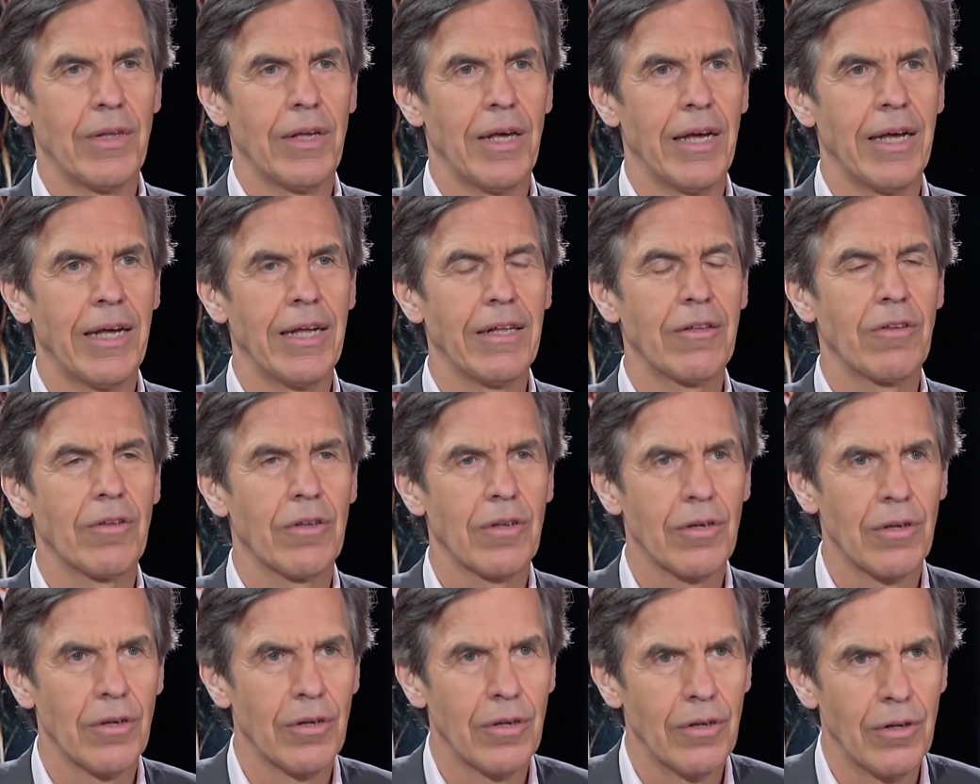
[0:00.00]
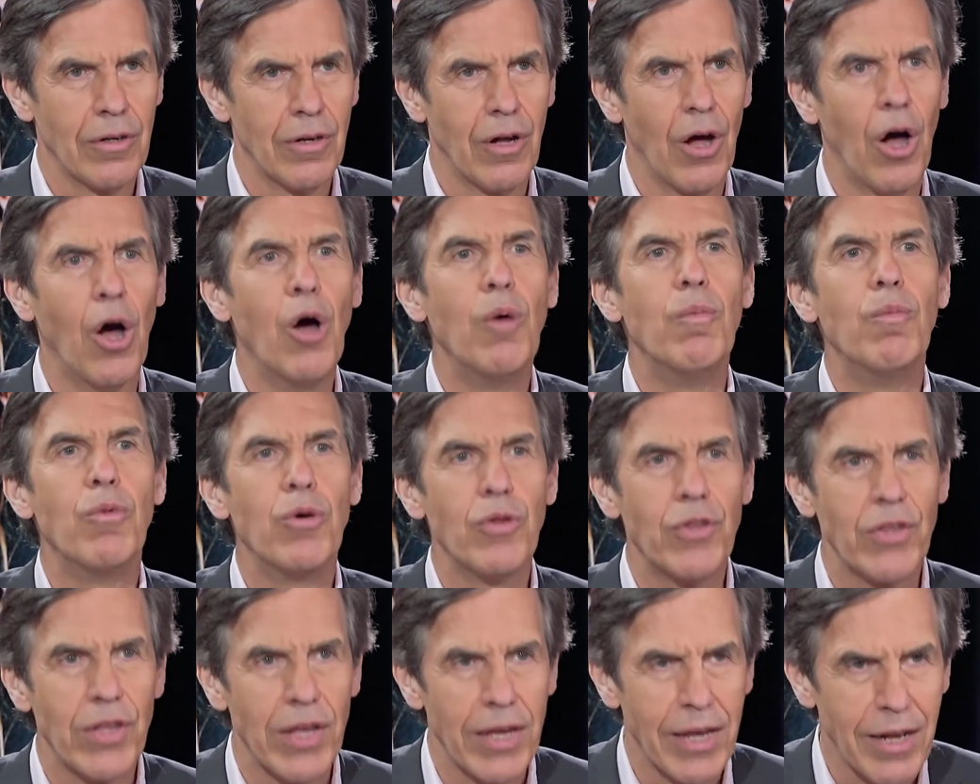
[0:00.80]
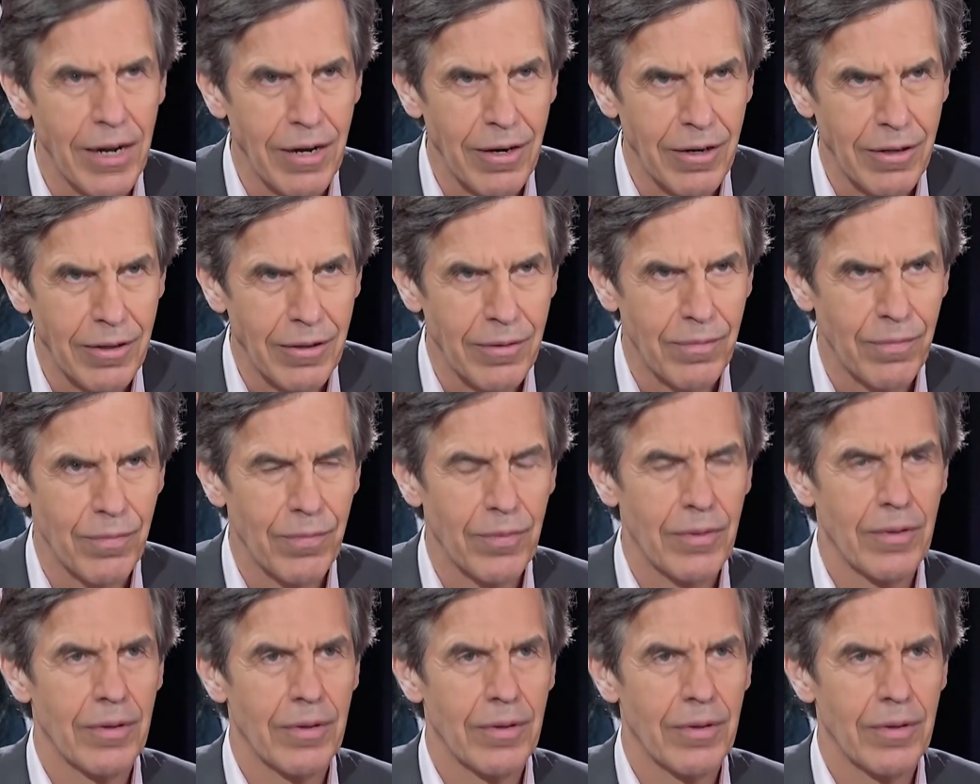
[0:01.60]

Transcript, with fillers: être euh, un modèle